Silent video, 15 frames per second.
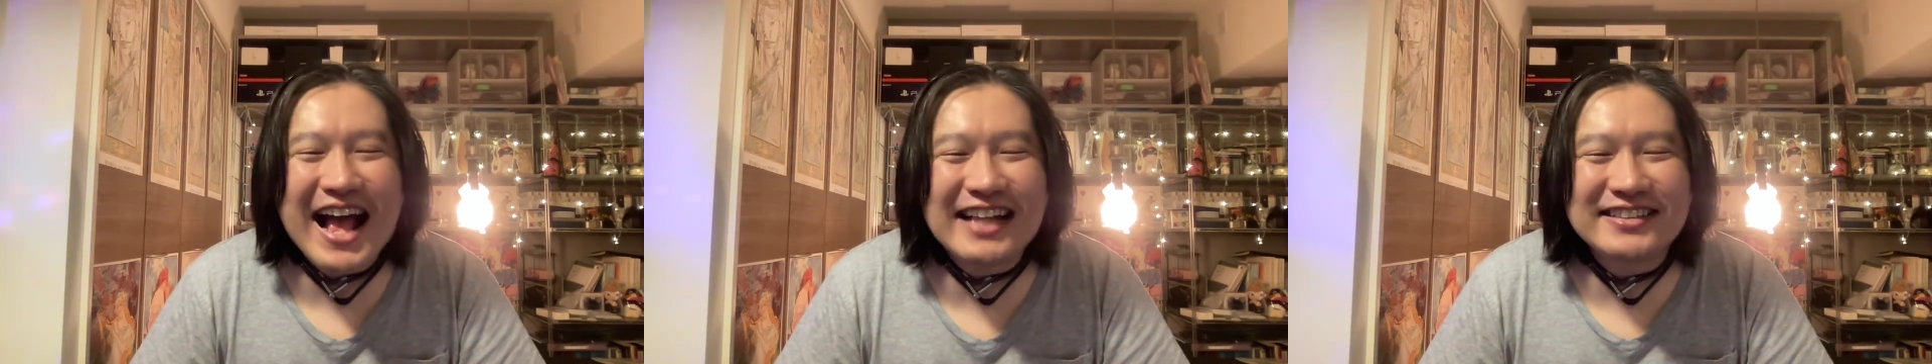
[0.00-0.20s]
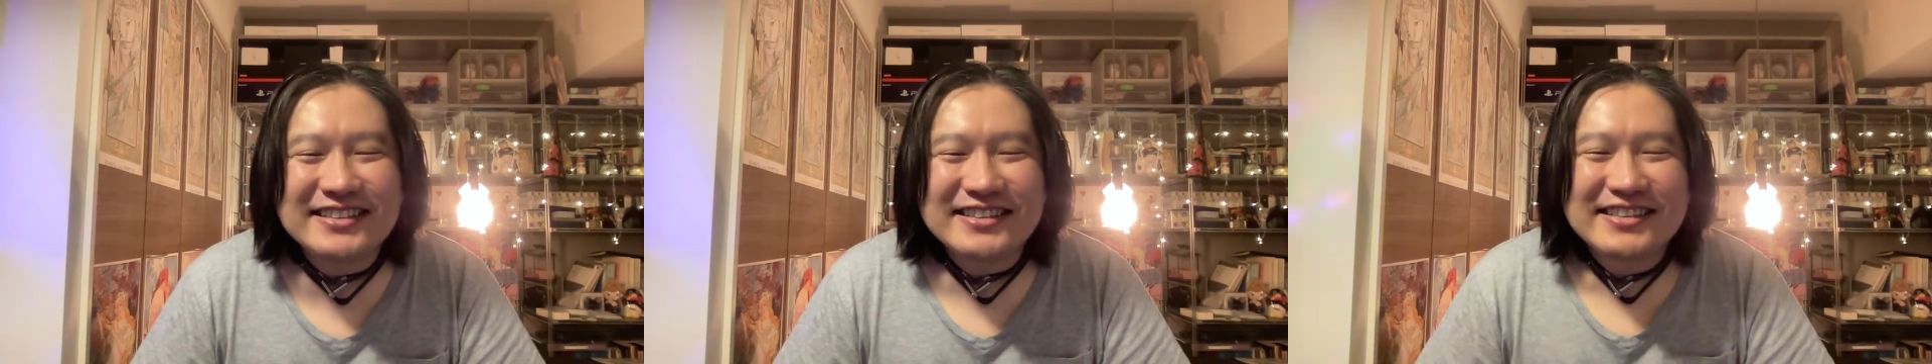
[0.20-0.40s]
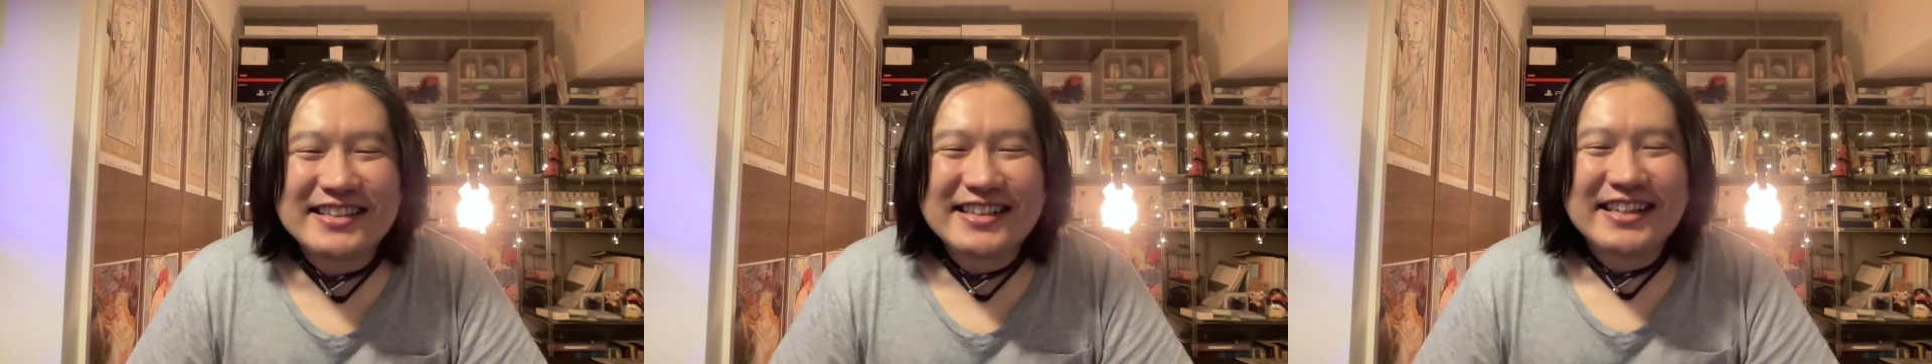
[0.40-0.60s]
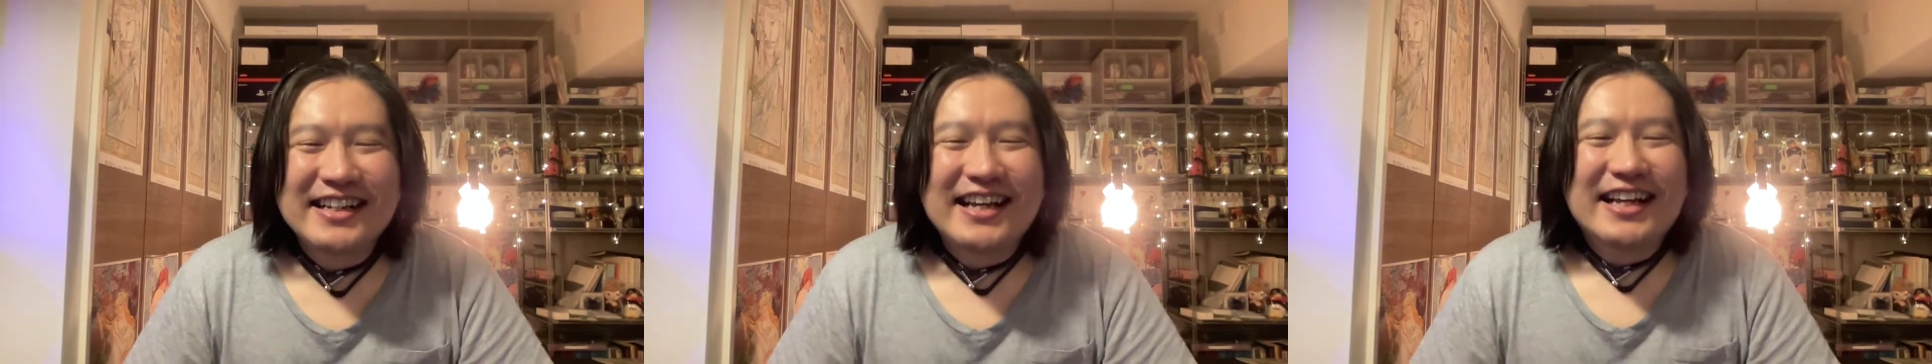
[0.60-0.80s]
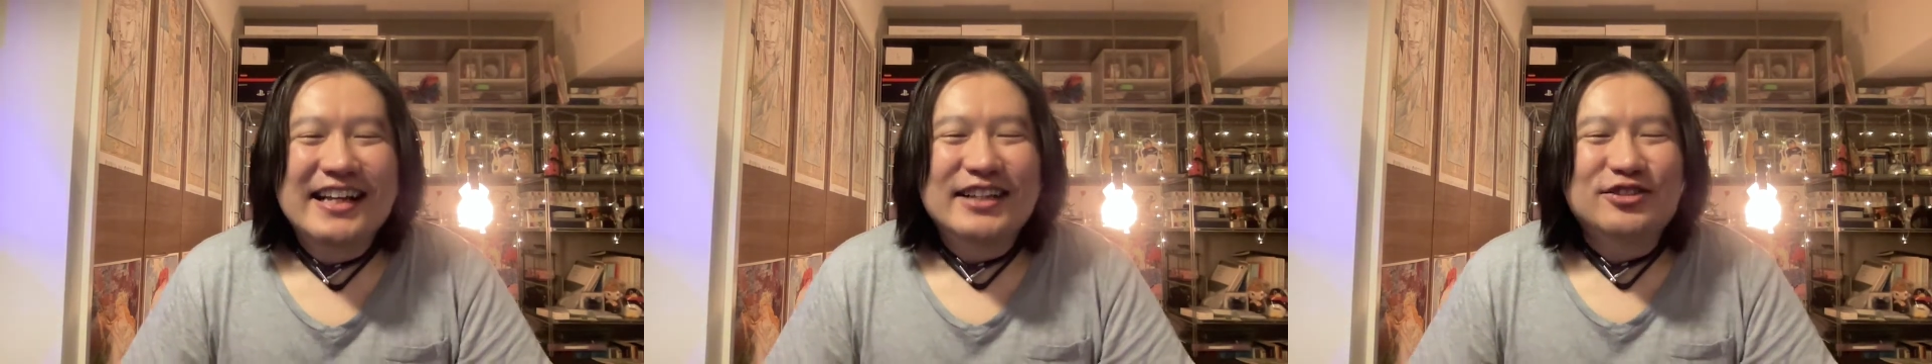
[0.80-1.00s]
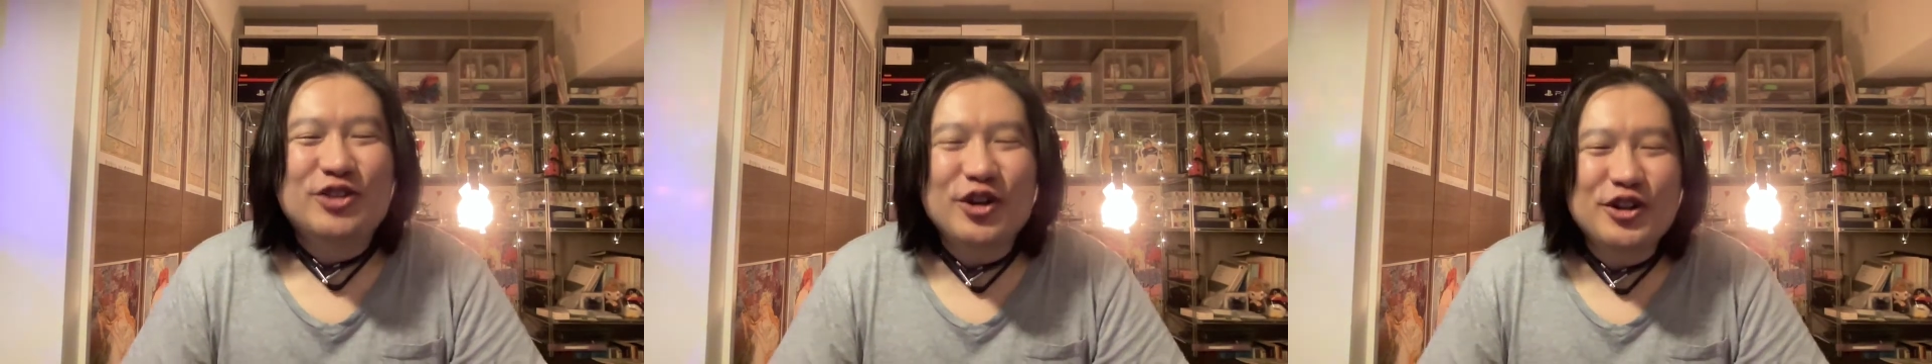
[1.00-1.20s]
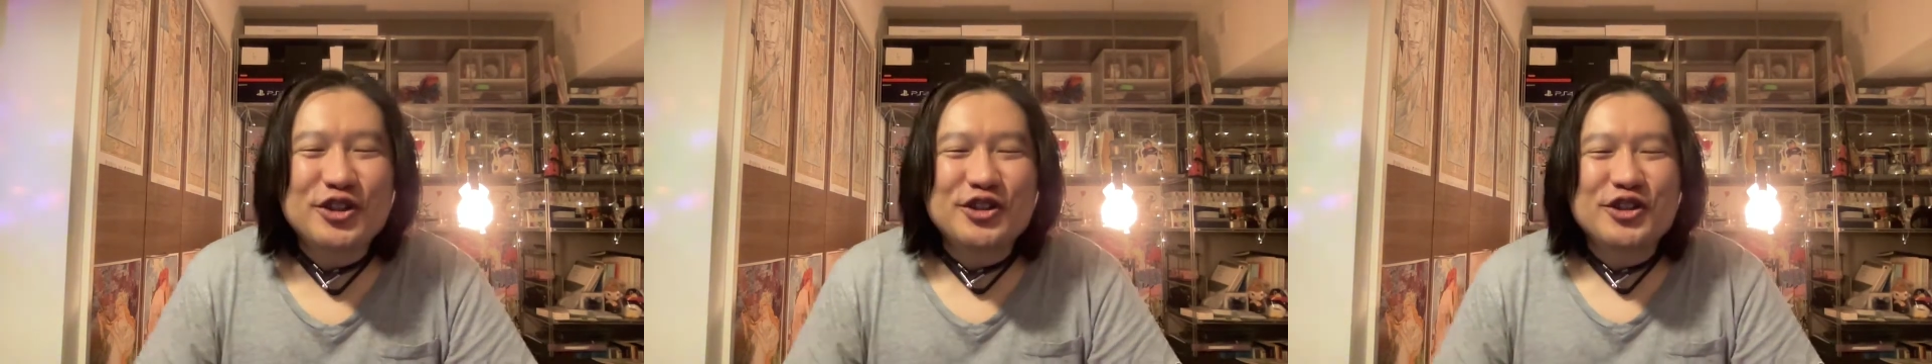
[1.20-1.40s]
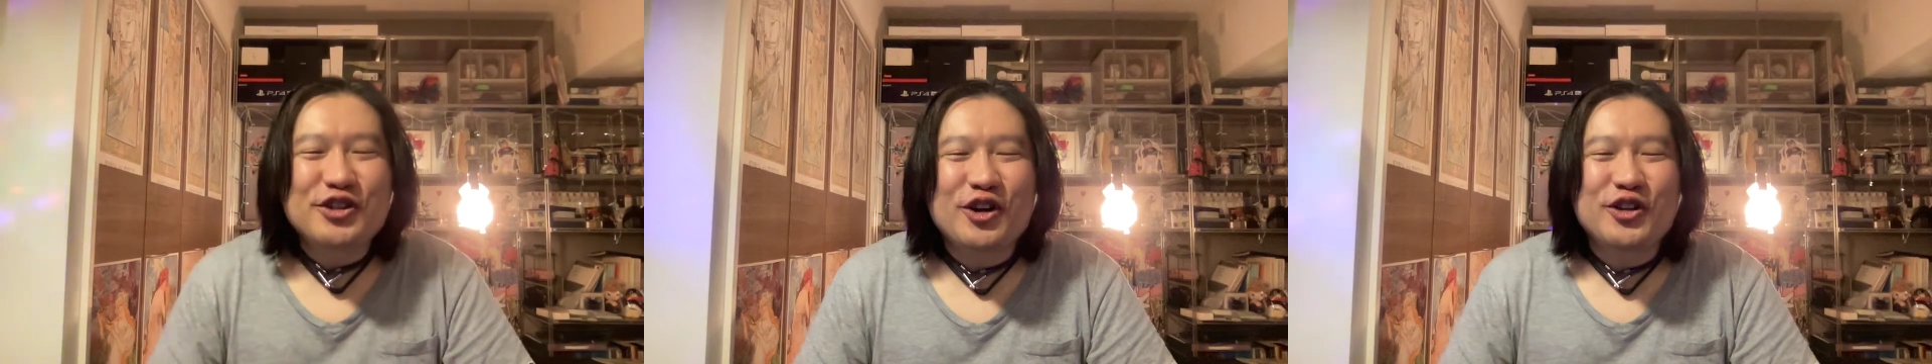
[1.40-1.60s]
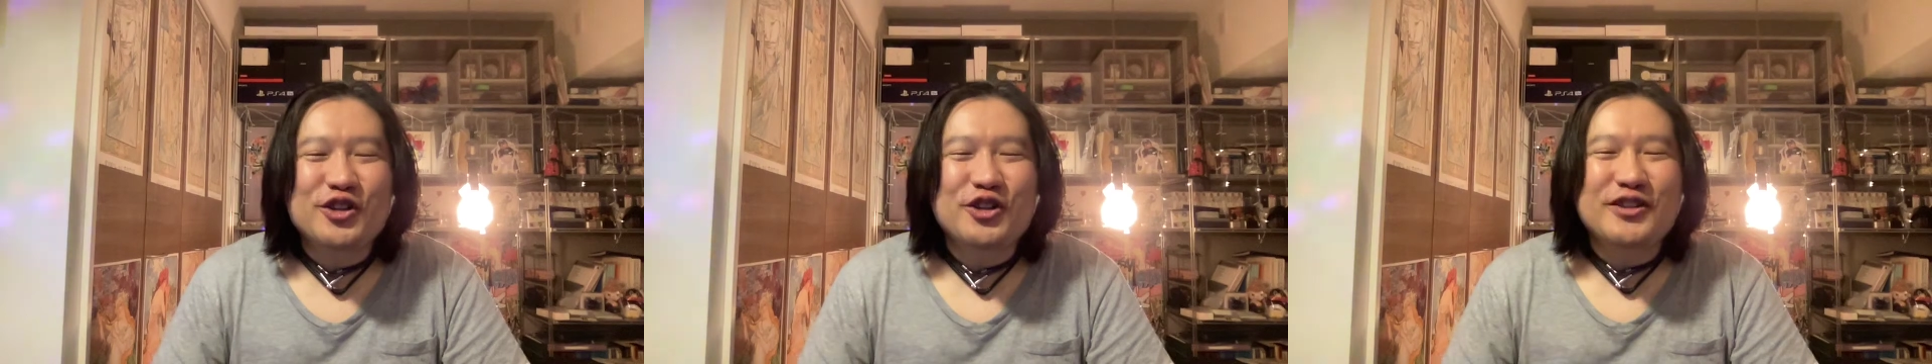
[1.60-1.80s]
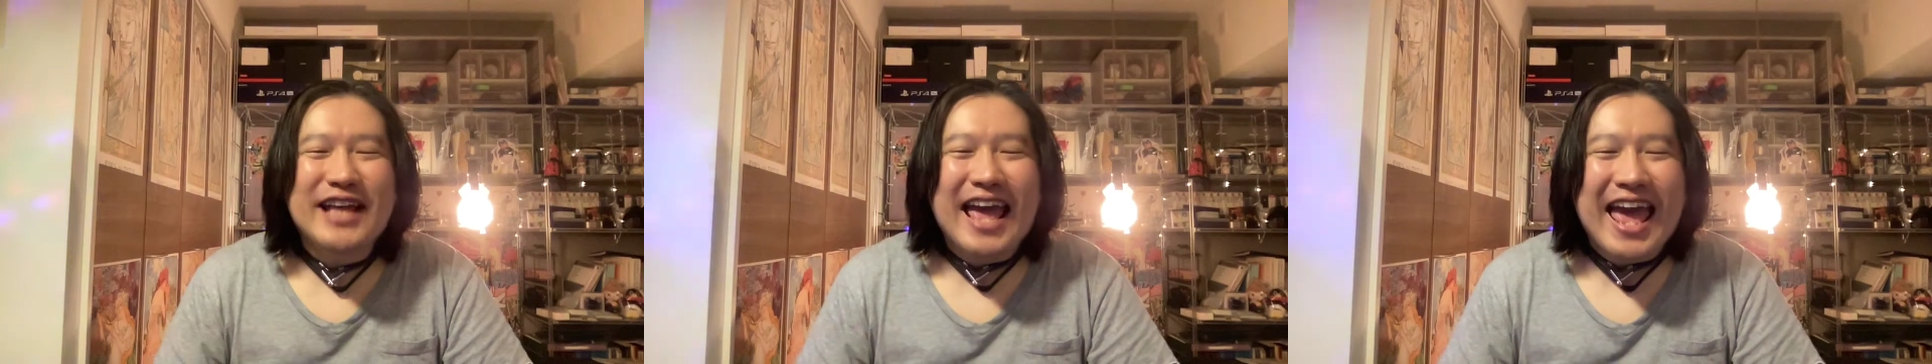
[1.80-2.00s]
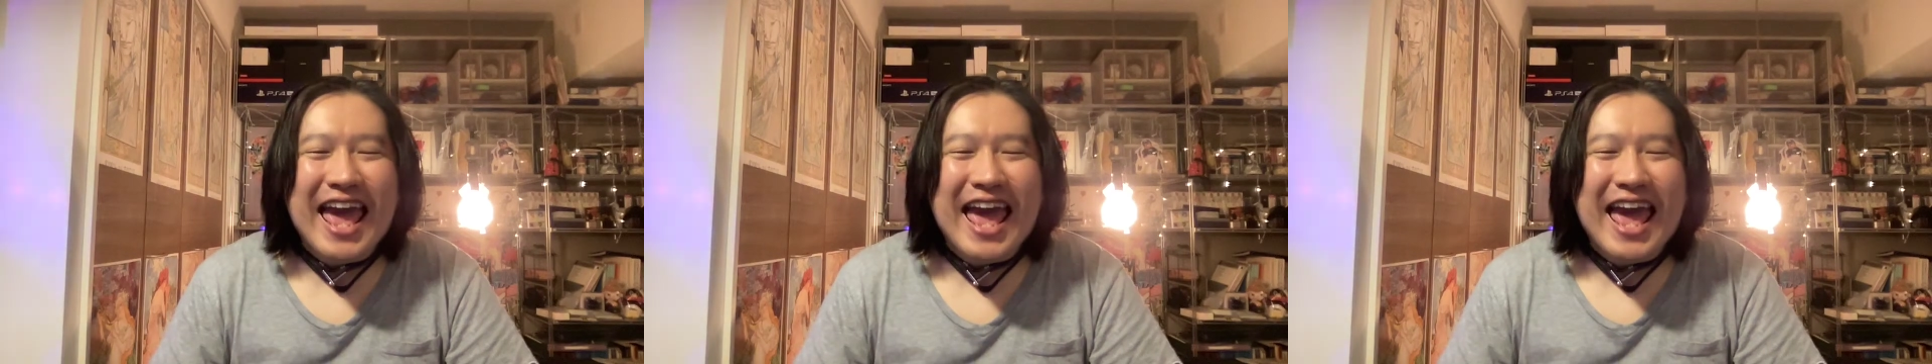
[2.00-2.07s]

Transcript: すということで